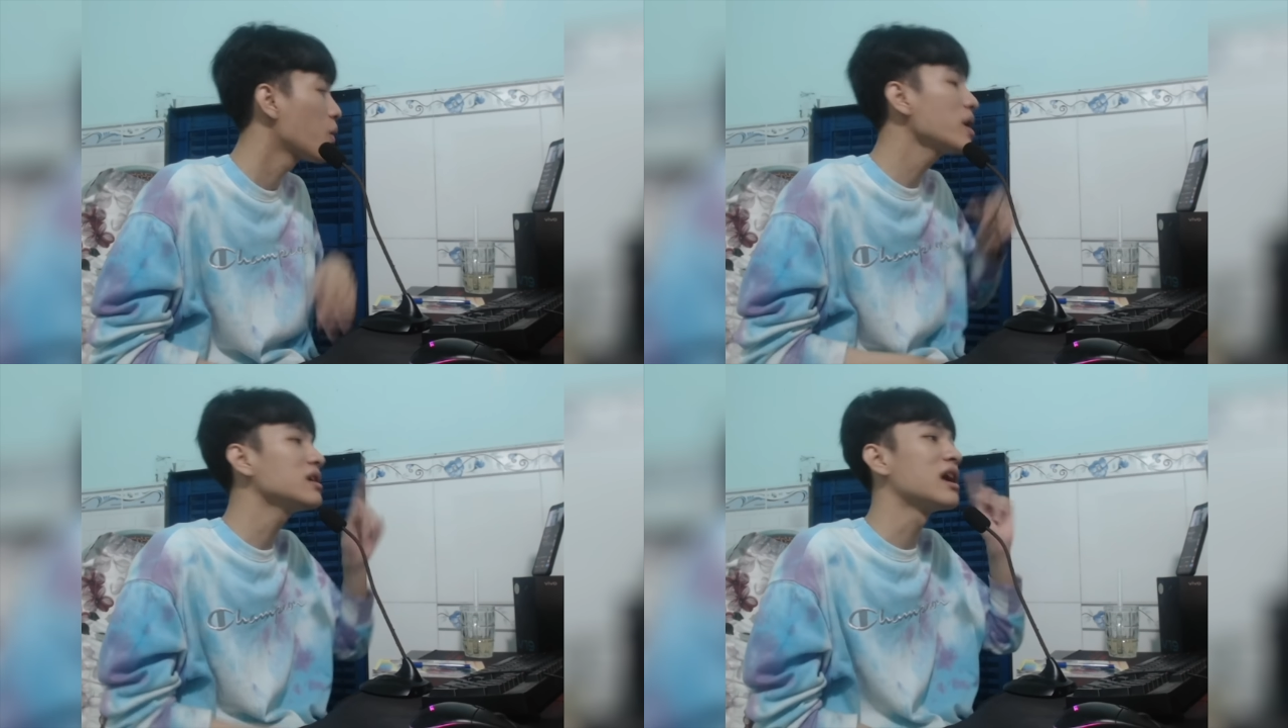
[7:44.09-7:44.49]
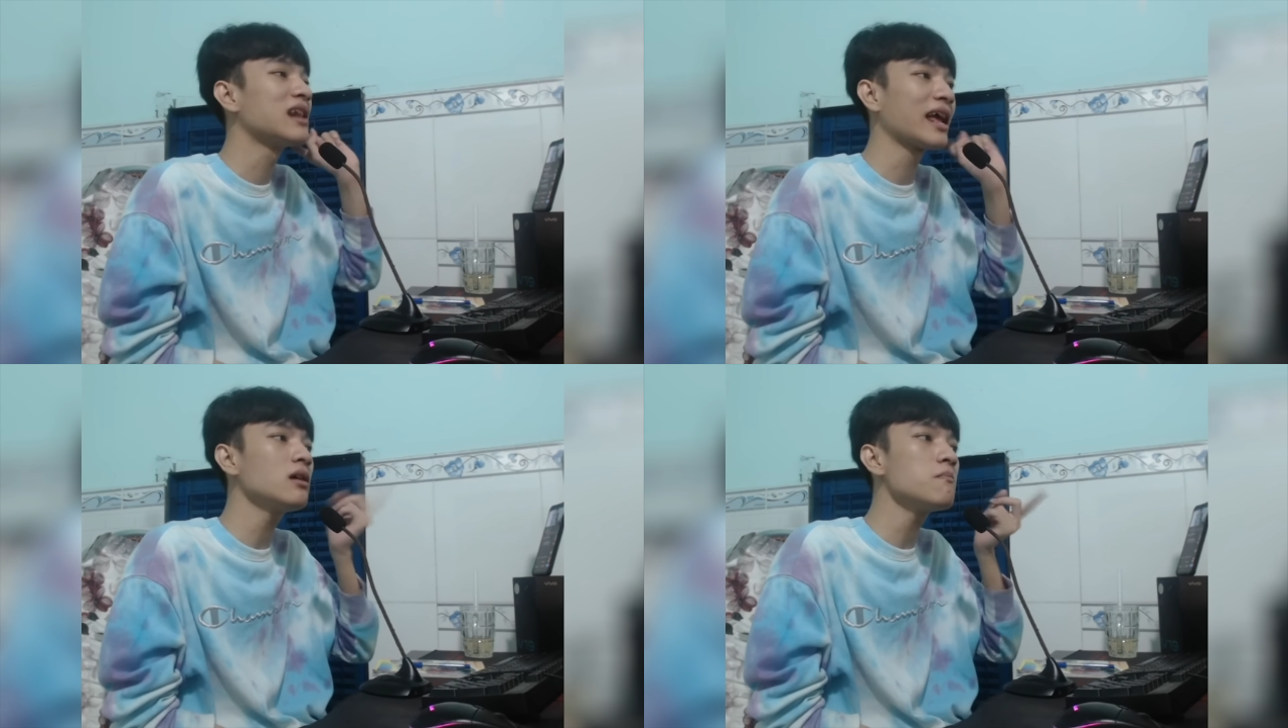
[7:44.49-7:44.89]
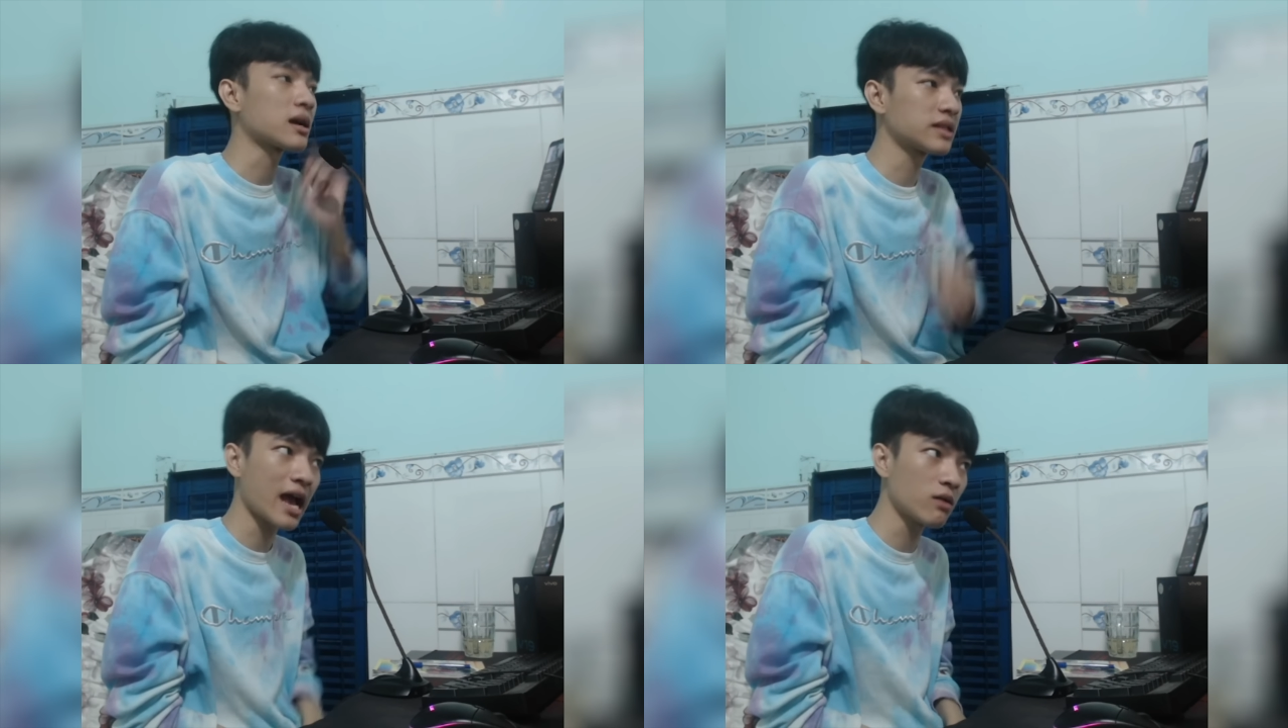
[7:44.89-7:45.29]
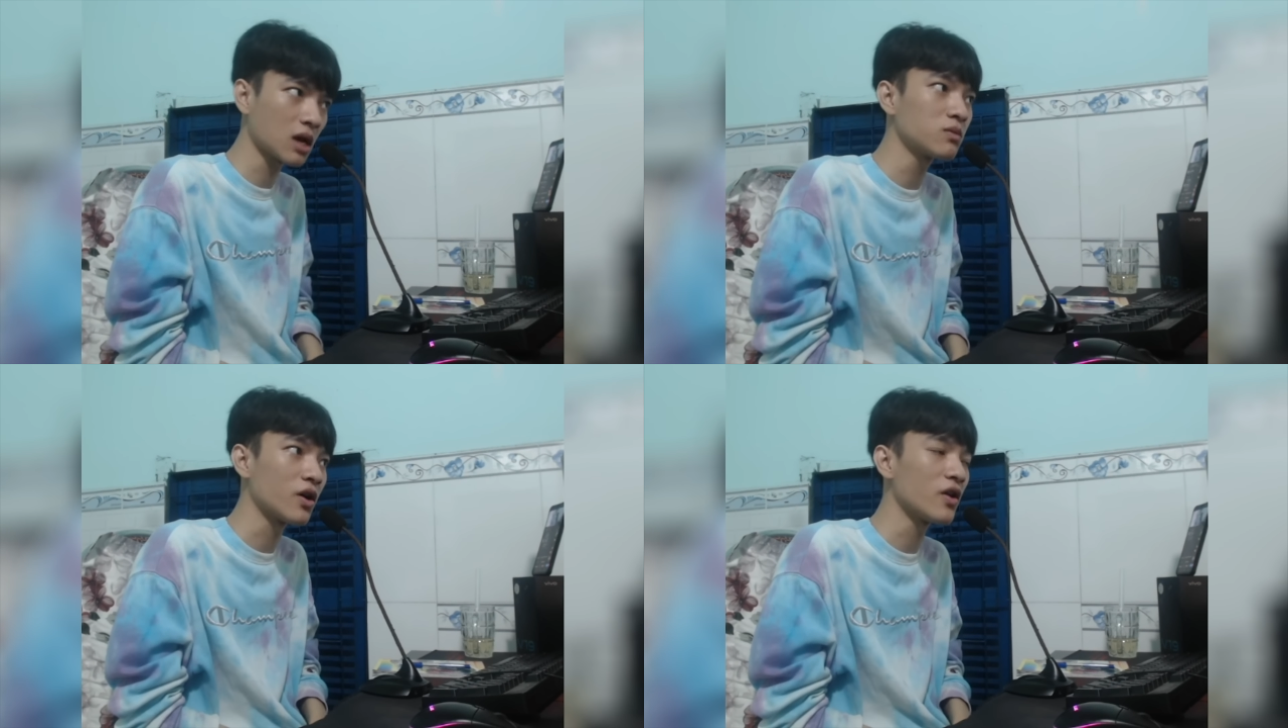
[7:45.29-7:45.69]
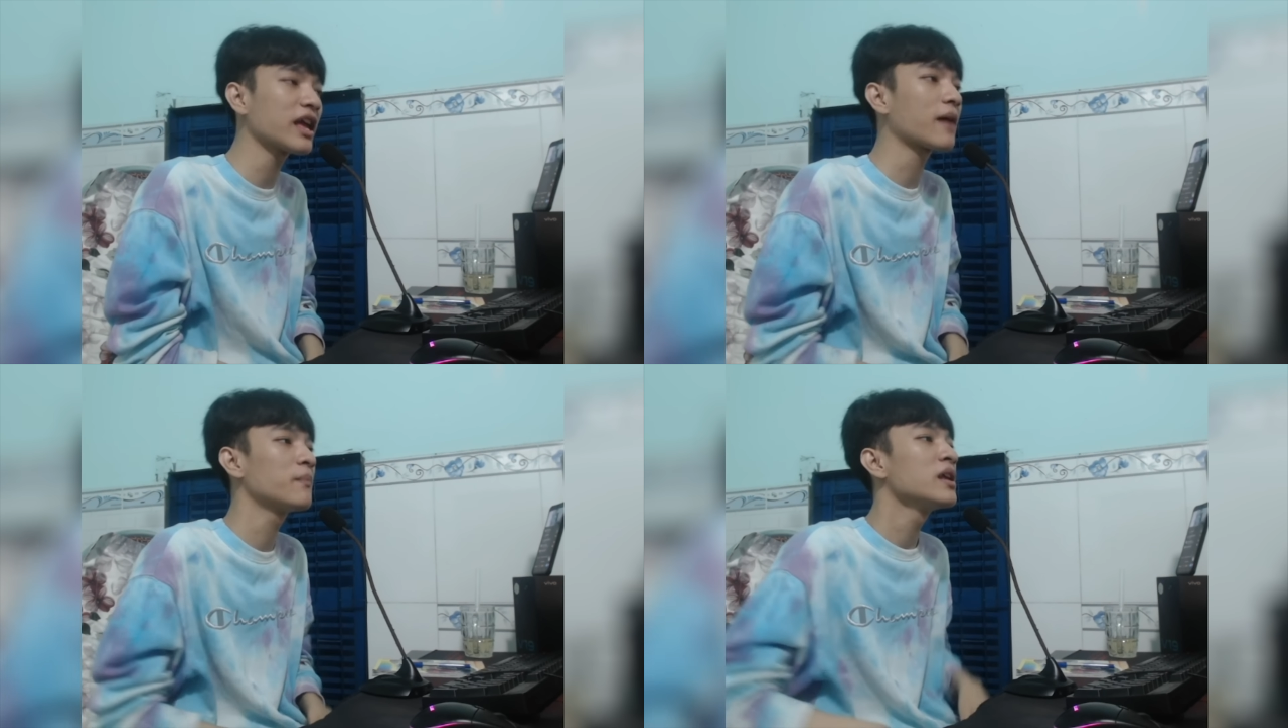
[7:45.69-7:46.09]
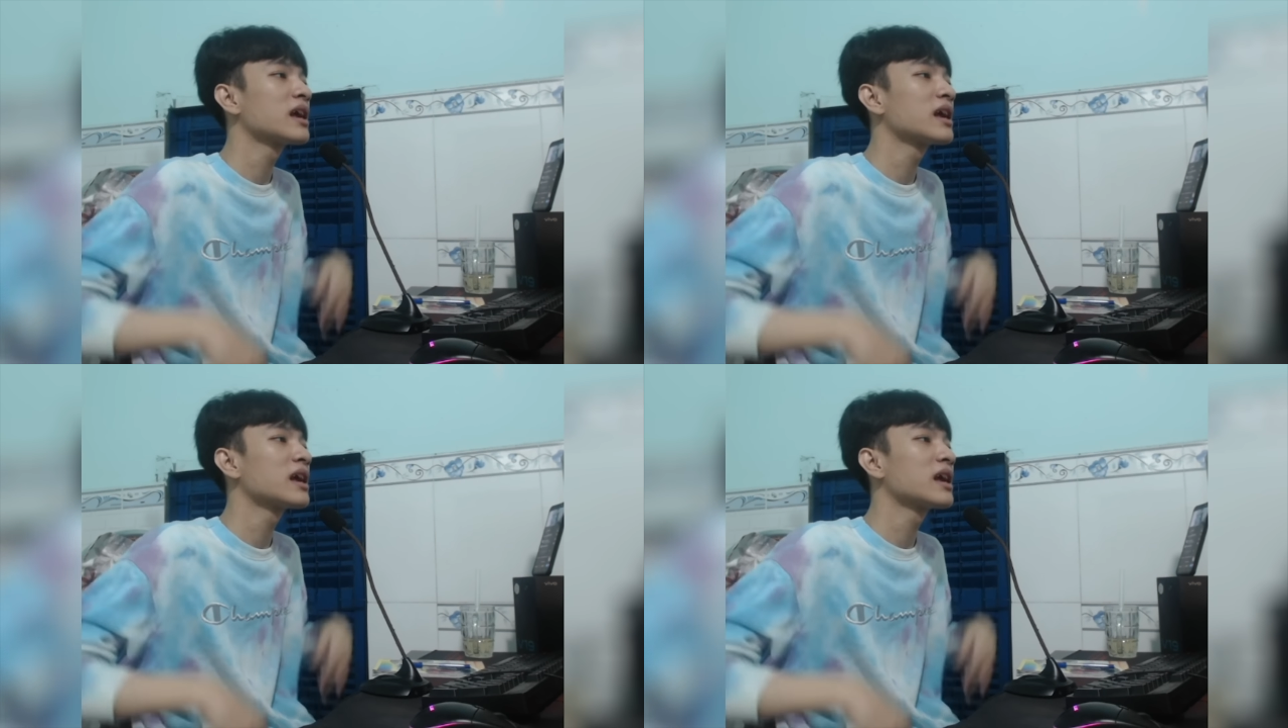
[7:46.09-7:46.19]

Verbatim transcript: quyết định lấy cái mặt sau xong rồi đó nha.